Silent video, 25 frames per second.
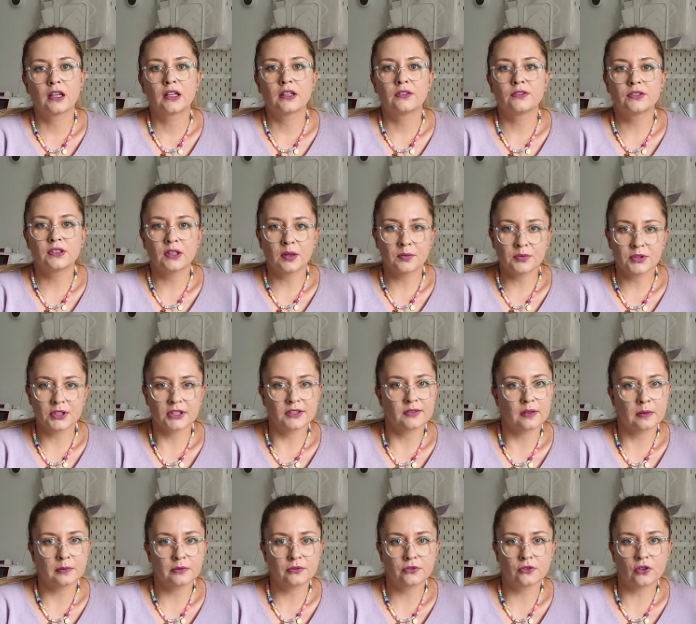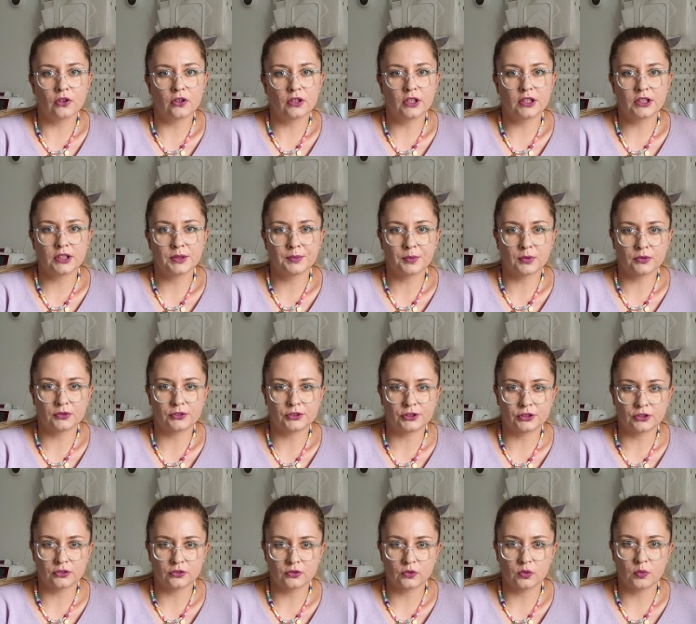Witam się z Wami w kolejnym
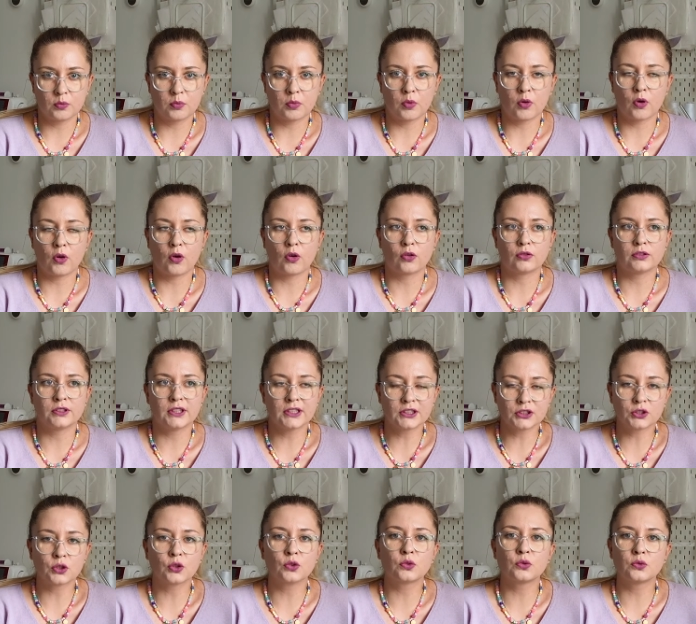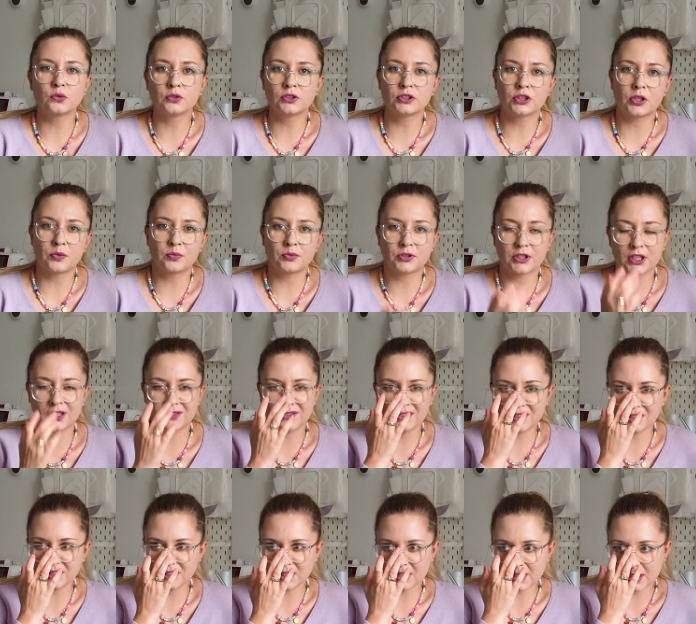odcinku po nieco dłuższej przerwie
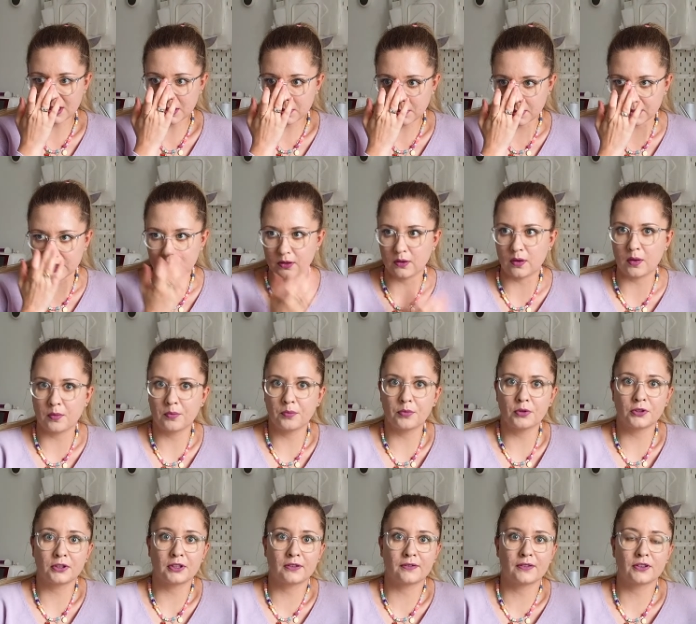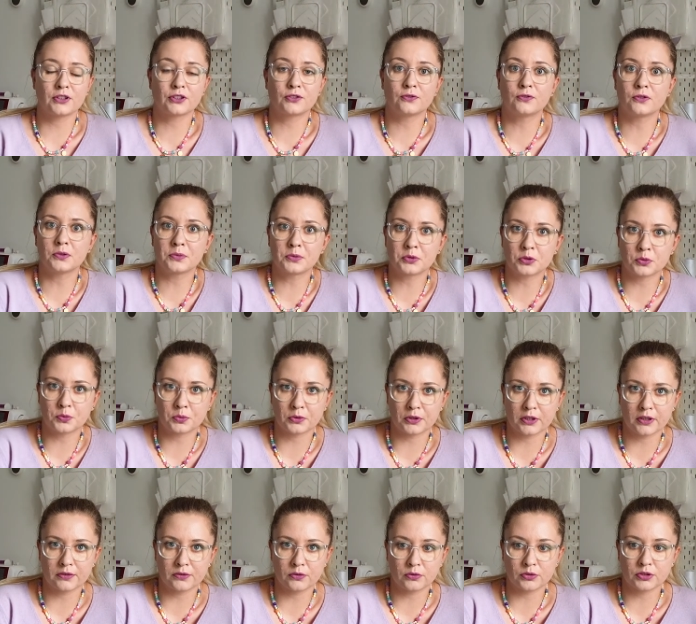niż zakładałam, ponieważ w lipcu
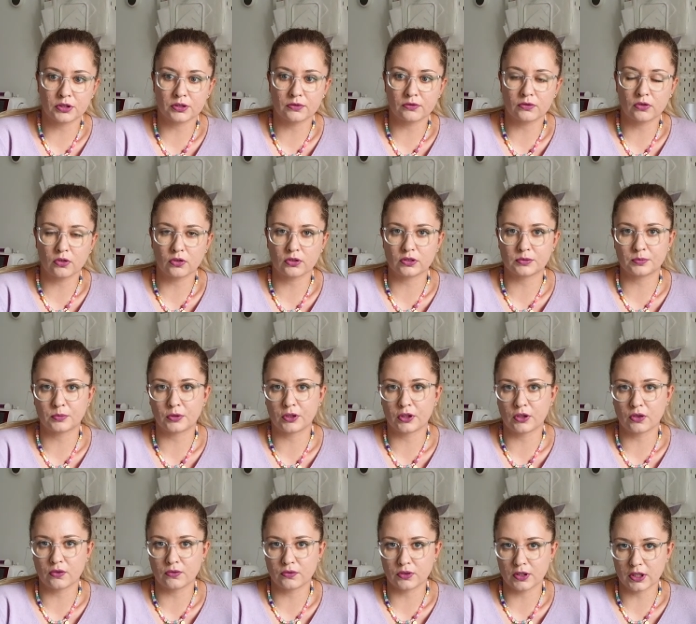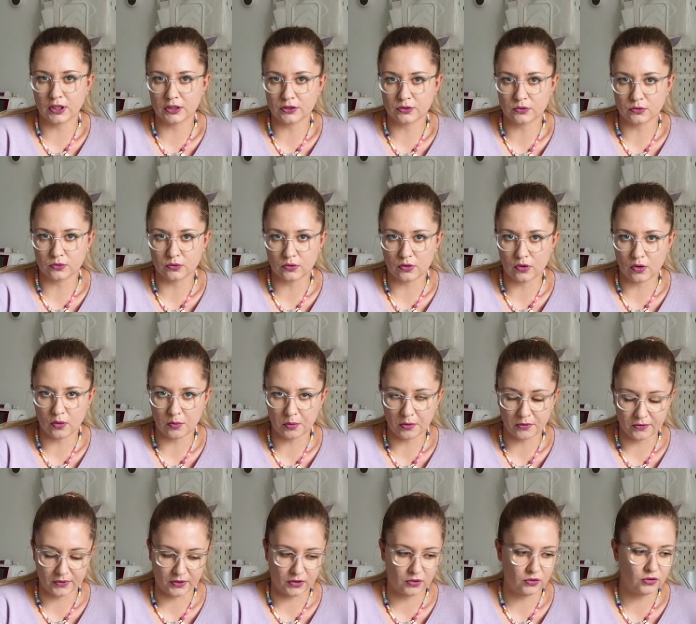pojawił się vlog z mojego wyjazdu
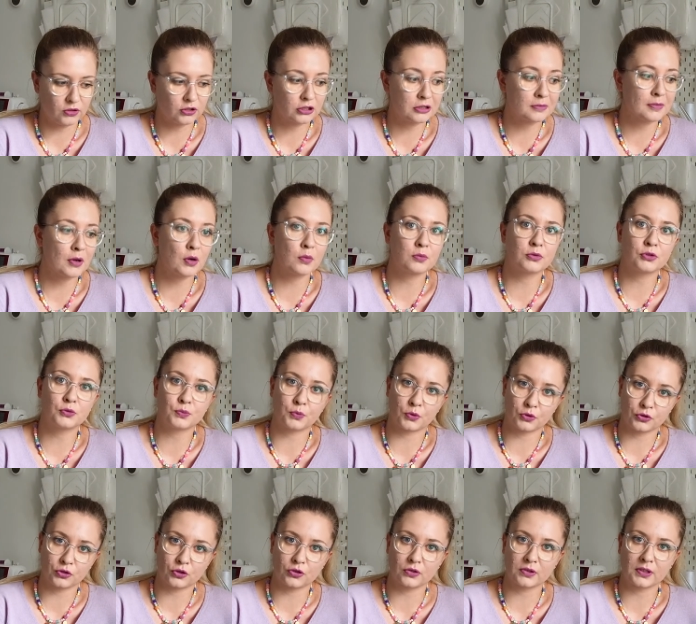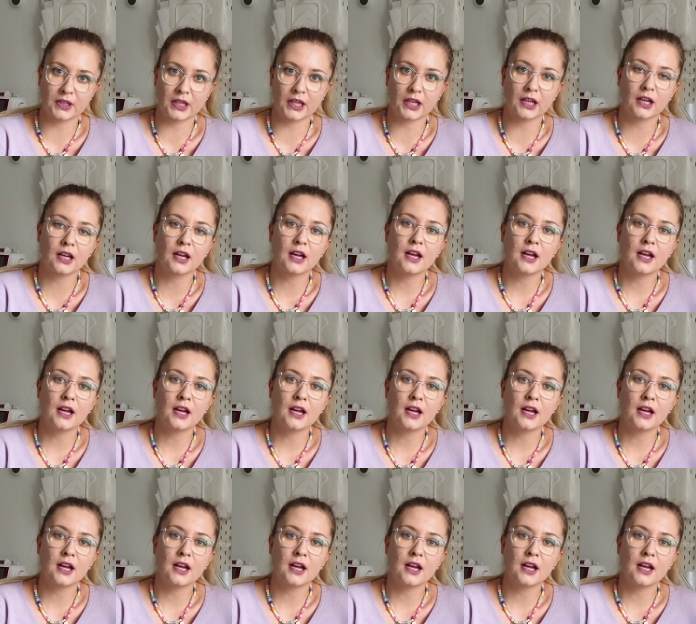urlopowego i to miał być początek